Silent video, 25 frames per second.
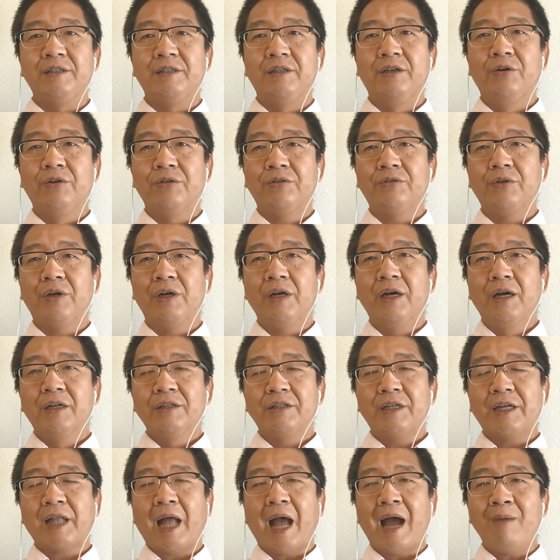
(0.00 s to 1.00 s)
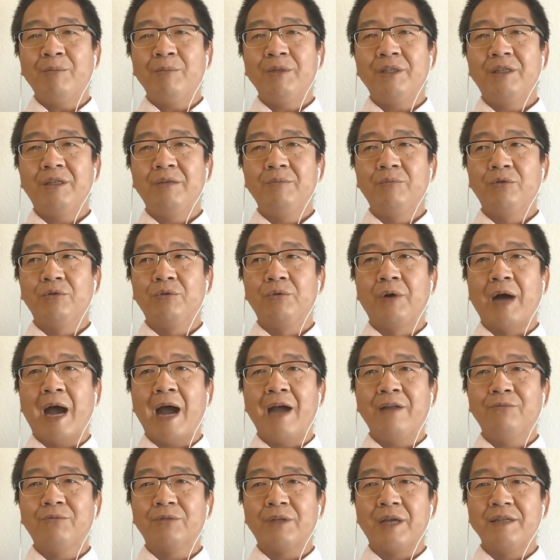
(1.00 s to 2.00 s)
也就是说，在他们心目中，
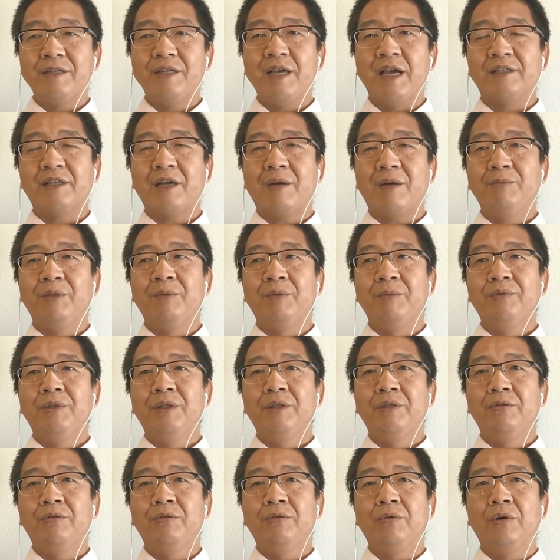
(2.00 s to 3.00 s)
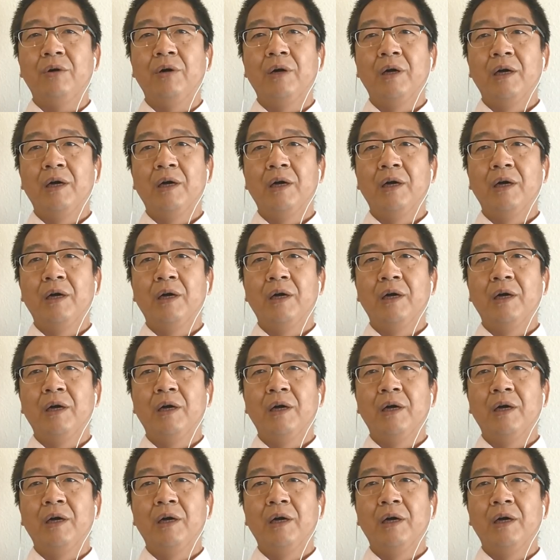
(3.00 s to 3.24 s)
安禄山简直是他们的民族英雄。